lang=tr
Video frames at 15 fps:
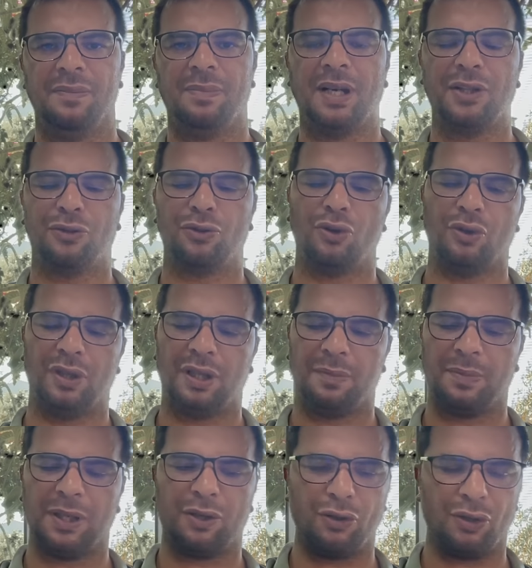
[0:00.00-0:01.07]

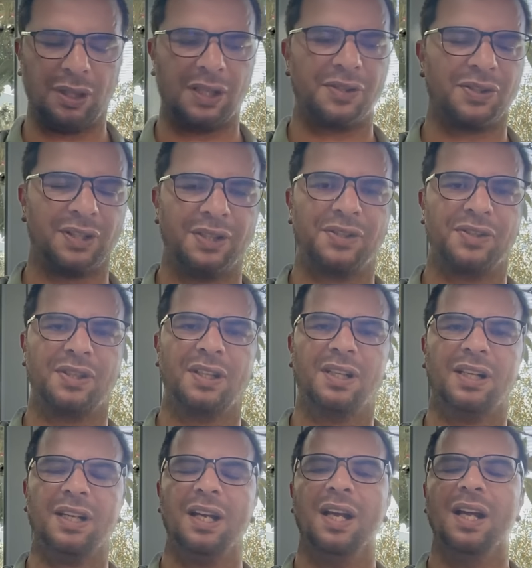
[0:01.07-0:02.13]
Patronlar bakıyorlar sarı
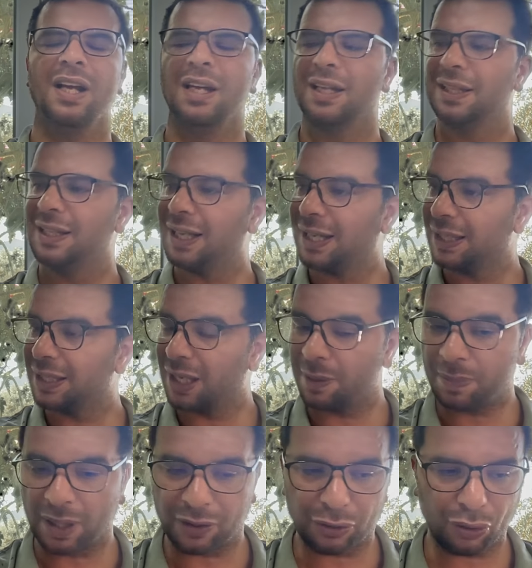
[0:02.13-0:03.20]
sitelere ne kadar
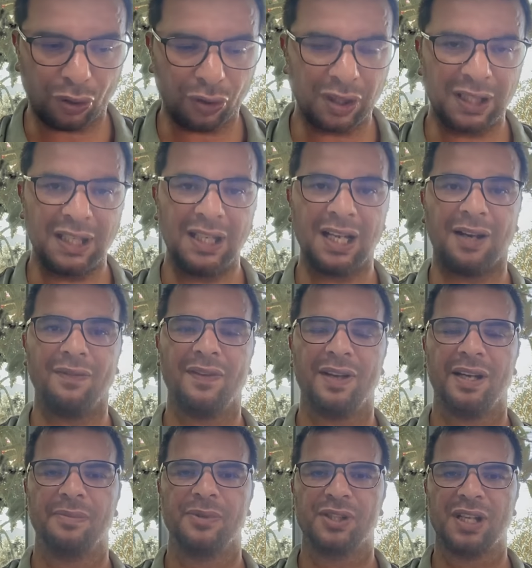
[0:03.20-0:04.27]
patron ilan
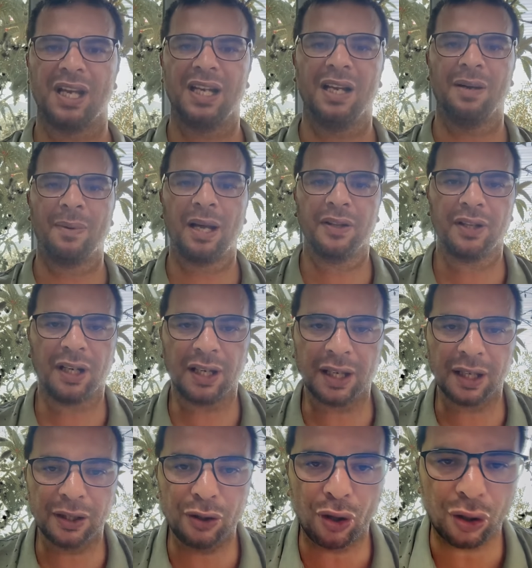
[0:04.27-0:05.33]
vermiş, eleman
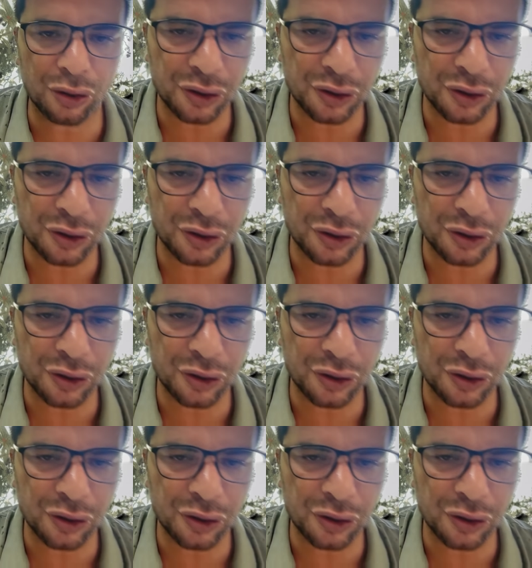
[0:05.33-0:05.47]
aranıyor